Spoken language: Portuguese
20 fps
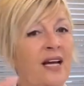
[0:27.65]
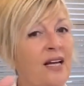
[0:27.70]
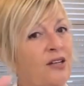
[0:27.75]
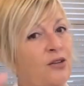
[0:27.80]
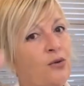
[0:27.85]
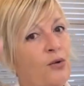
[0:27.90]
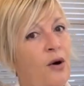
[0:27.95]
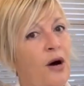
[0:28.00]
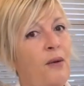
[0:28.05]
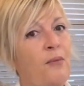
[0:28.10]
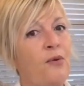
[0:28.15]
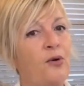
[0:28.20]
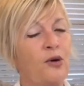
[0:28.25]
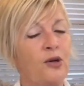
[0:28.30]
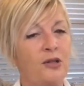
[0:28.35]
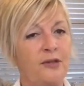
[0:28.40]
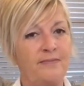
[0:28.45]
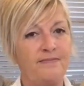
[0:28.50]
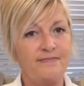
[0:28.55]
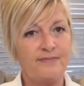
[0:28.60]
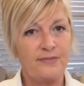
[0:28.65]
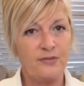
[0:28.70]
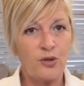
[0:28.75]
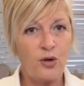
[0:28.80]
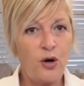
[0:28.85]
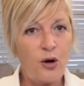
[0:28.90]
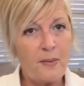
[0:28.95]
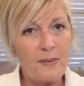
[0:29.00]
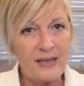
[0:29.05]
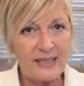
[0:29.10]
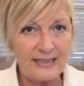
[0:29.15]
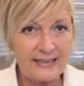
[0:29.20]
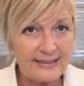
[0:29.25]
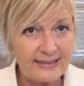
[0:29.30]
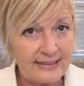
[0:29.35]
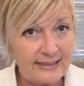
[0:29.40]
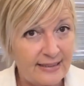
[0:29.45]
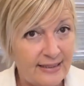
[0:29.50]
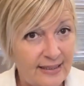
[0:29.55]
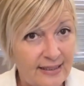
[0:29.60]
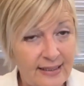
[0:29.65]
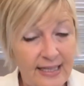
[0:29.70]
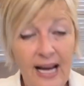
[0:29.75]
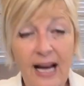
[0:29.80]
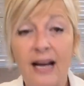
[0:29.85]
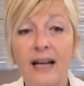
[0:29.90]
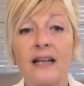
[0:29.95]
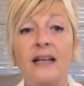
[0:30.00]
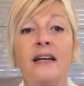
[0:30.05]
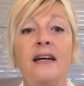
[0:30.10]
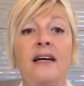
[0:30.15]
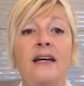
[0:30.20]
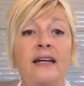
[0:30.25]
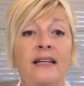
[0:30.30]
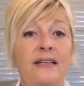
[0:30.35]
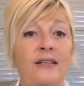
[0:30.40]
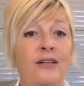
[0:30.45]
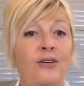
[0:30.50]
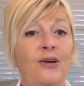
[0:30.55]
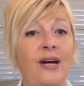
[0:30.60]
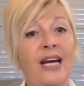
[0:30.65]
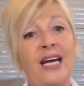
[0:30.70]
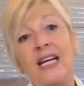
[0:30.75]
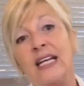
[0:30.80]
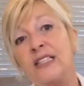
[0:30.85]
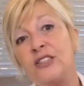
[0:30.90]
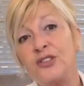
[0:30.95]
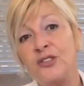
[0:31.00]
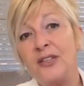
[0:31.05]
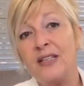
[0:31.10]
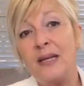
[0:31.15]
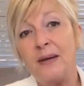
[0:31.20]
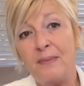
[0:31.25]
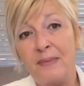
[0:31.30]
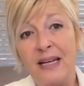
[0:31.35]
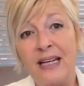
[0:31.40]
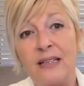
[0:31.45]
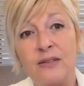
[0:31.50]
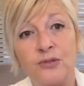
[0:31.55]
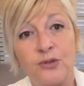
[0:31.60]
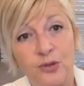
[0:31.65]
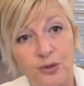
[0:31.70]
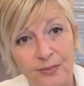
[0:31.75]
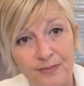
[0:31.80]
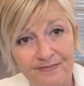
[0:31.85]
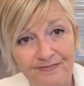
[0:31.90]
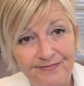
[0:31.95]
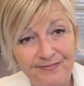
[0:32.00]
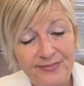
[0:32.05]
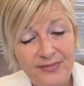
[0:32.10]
no amor no romance, né? no relacionamento.